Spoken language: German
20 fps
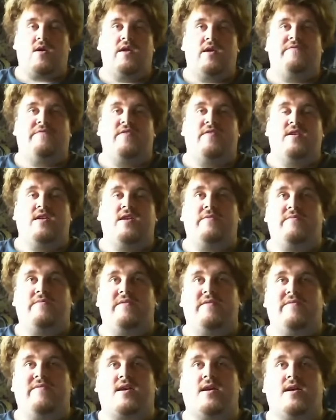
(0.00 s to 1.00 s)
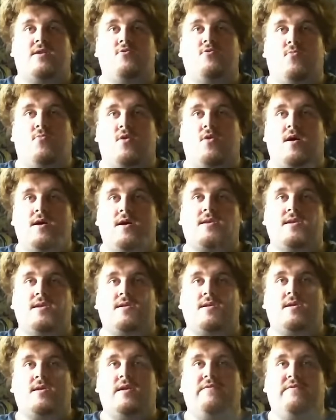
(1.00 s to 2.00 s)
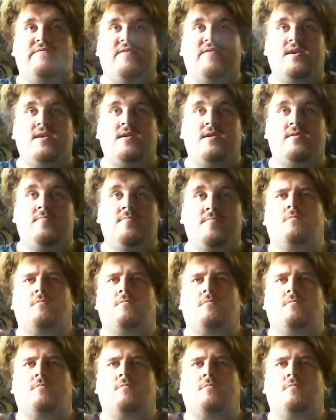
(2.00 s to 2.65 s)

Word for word: gar nicht verlieren, weil wer keinen Humor hat, kann keinen verlieren.